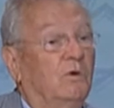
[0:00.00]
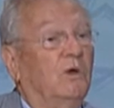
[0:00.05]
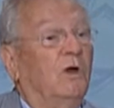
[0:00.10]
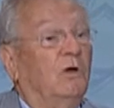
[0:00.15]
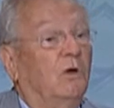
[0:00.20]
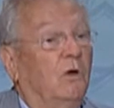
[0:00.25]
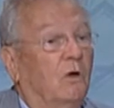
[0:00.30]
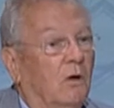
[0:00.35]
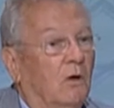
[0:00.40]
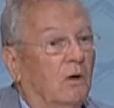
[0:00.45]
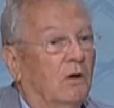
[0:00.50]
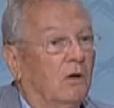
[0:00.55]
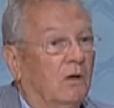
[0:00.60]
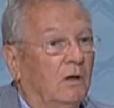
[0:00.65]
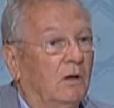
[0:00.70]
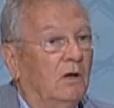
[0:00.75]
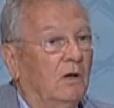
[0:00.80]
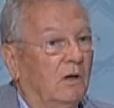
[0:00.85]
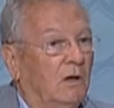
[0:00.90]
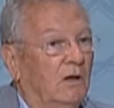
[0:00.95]
D'ailleurs,
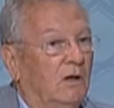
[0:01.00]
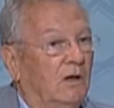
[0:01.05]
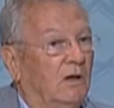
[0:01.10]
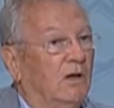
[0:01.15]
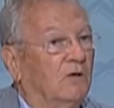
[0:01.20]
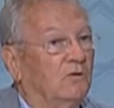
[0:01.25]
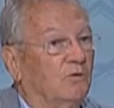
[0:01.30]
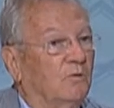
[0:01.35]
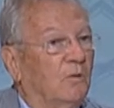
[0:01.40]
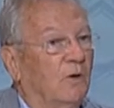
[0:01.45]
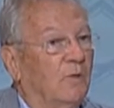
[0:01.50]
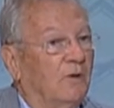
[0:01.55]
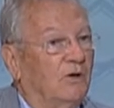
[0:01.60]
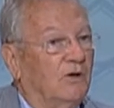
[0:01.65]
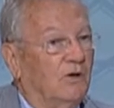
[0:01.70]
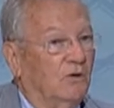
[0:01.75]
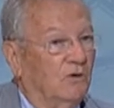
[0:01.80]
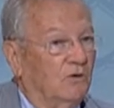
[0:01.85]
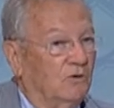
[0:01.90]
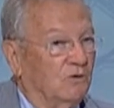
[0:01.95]
il a tout de même
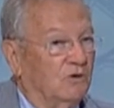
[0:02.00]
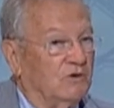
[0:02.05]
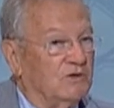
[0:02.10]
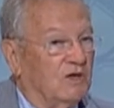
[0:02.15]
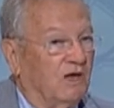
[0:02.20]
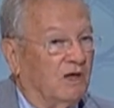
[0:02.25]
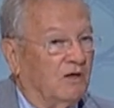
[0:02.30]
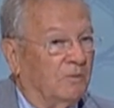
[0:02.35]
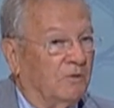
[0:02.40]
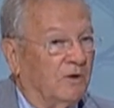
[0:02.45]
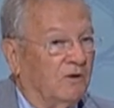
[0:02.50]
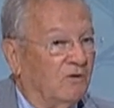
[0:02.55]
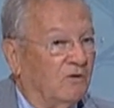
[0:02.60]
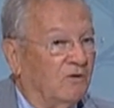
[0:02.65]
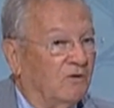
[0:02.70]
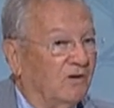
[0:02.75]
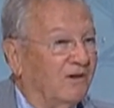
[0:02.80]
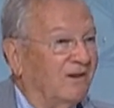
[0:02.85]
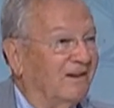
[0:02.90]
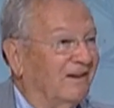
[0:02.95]
été autorisé à se
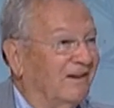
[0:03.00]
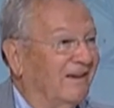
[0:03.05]
présenter,